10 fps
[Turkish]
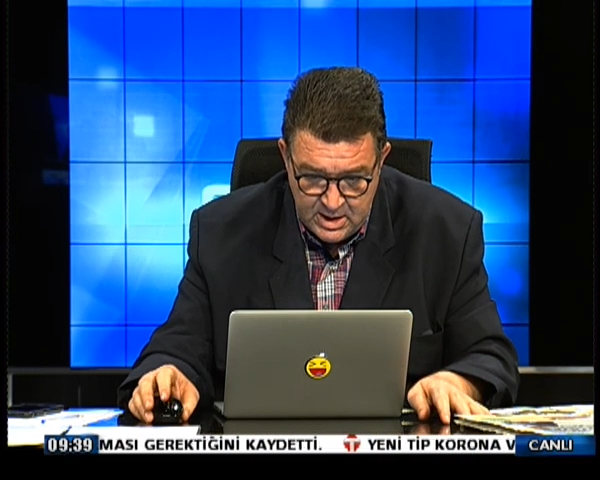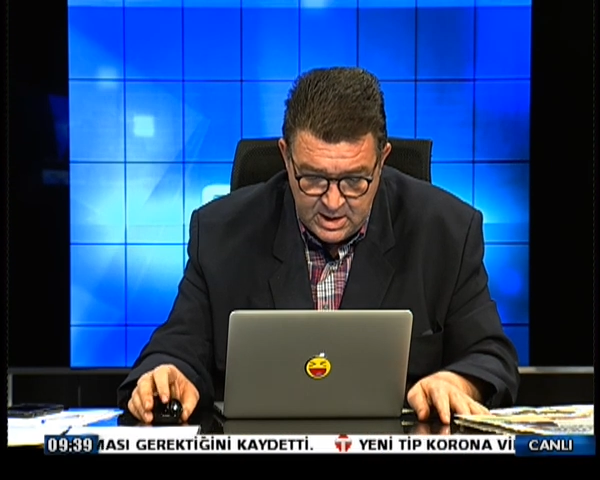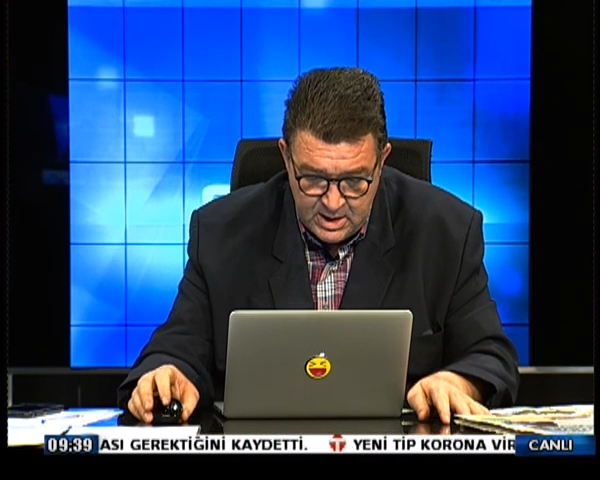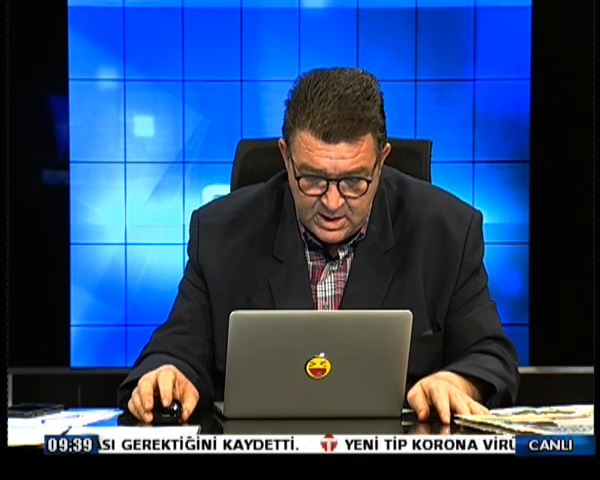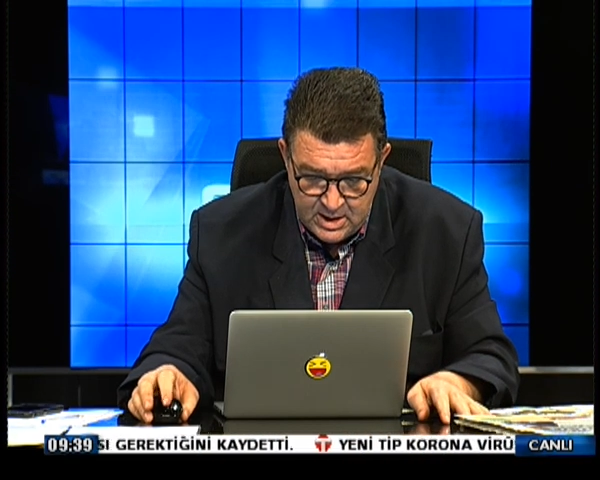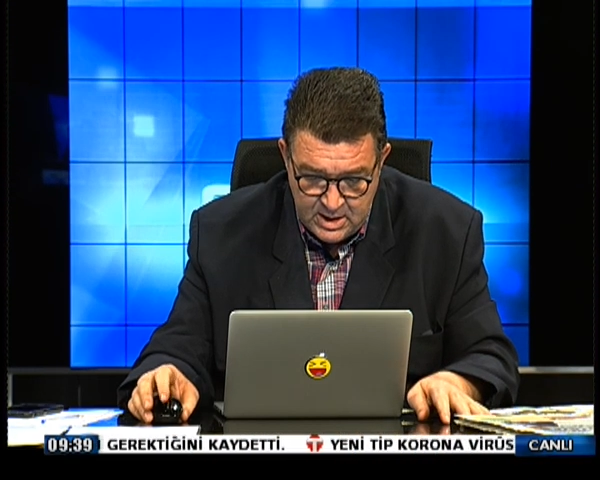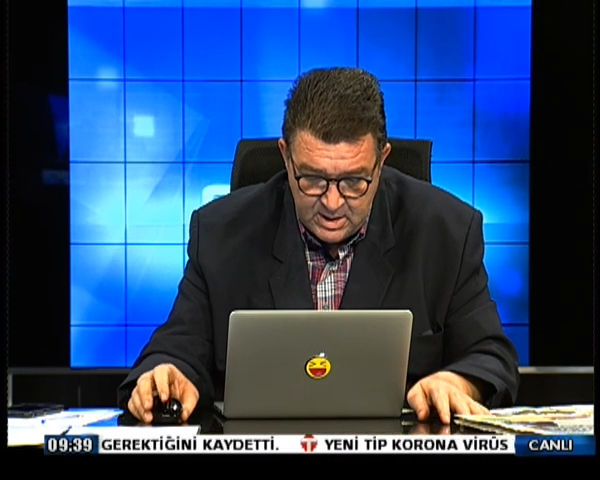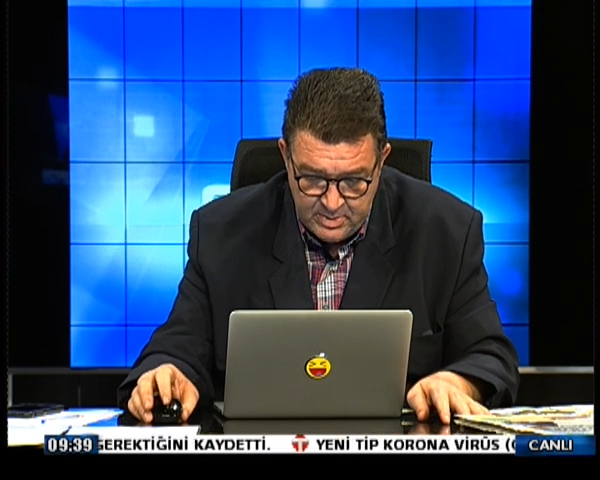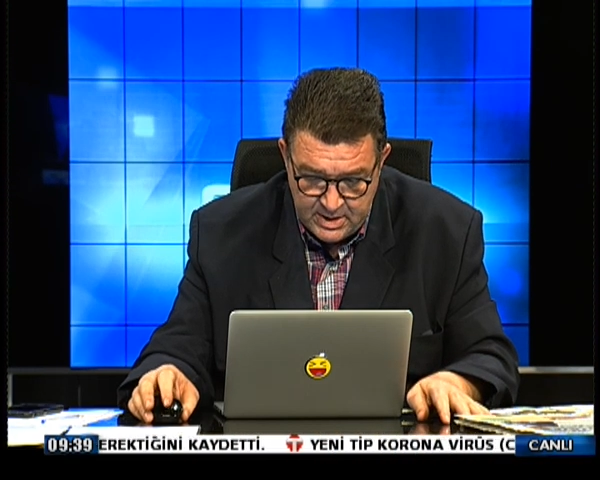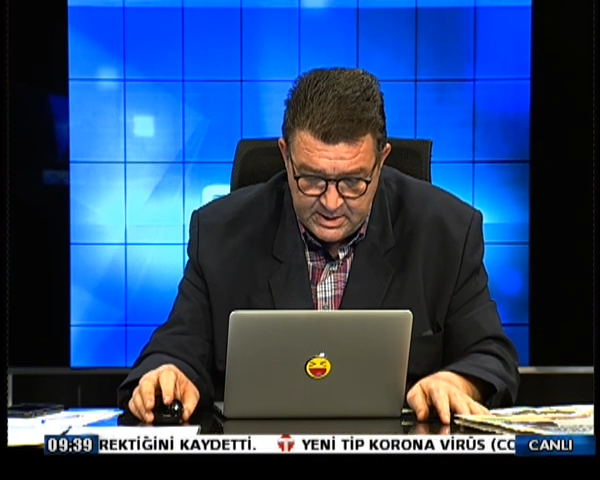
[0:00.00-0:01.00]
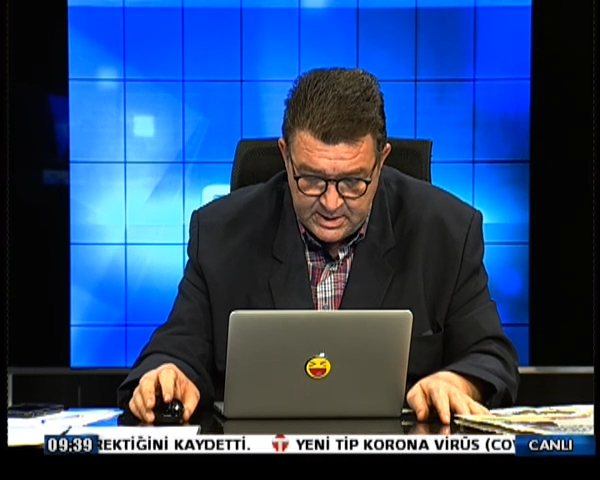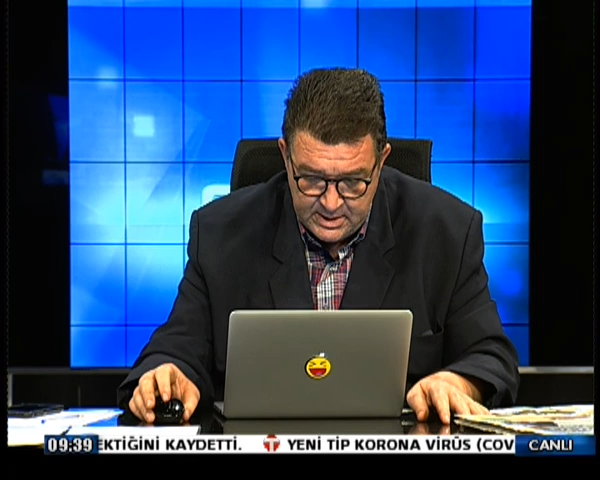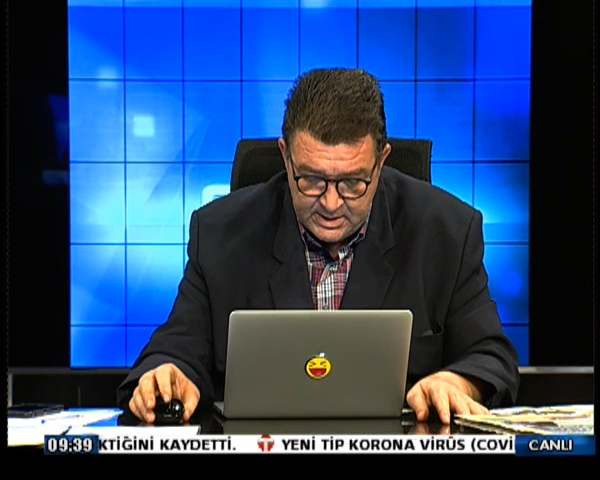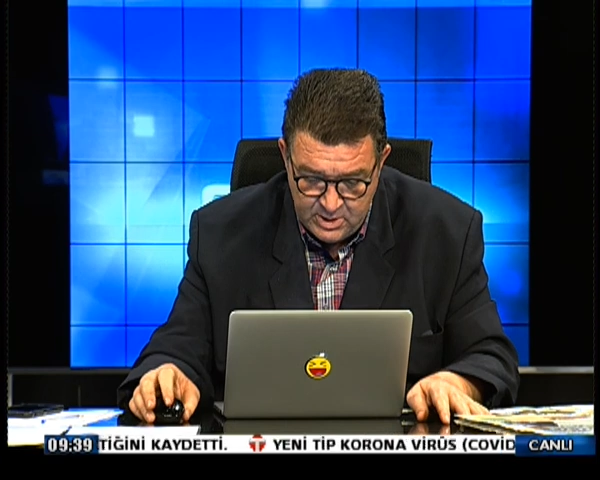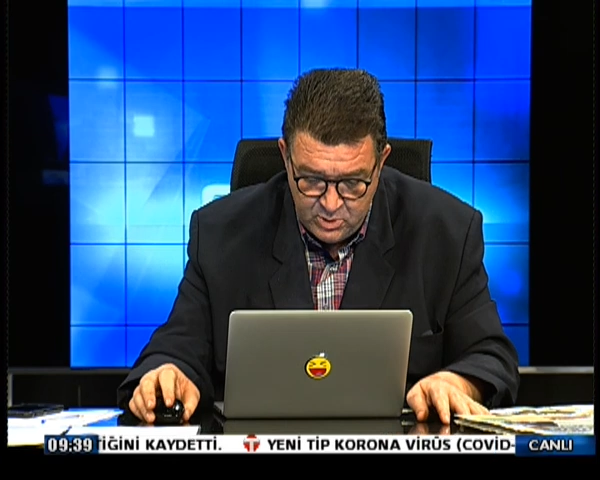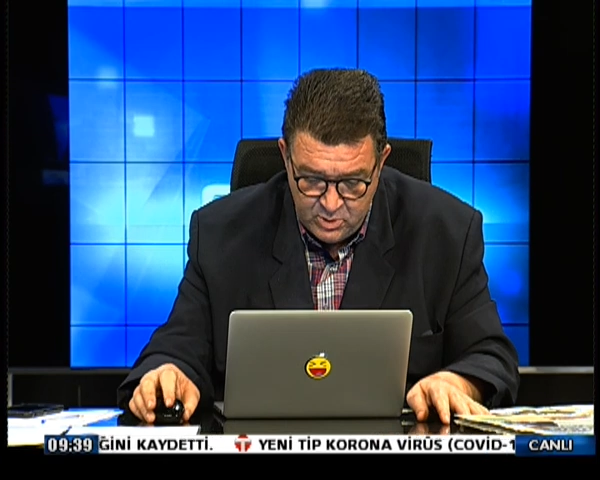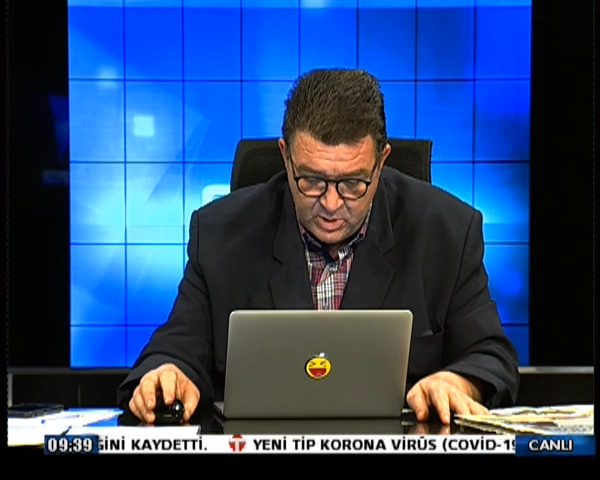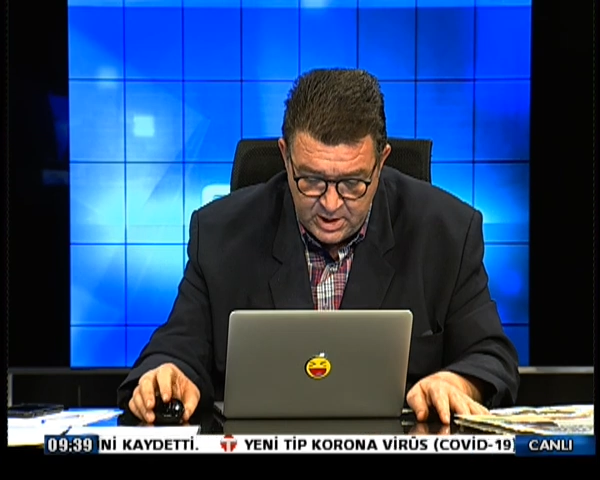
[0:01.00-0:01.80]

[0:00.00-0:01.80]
e, pazartesi günü